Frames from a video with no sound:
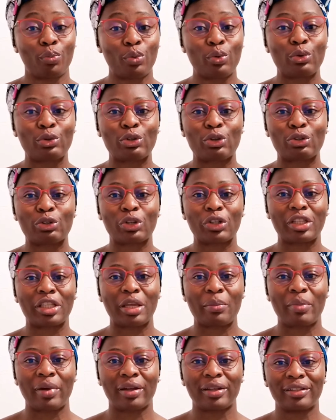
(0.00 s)
repose entre
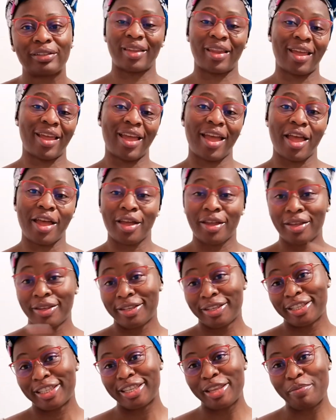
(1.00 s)
tes mains.
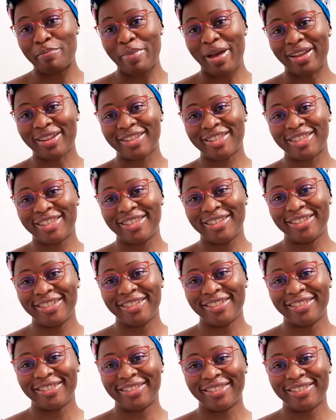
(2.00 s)
C'est parti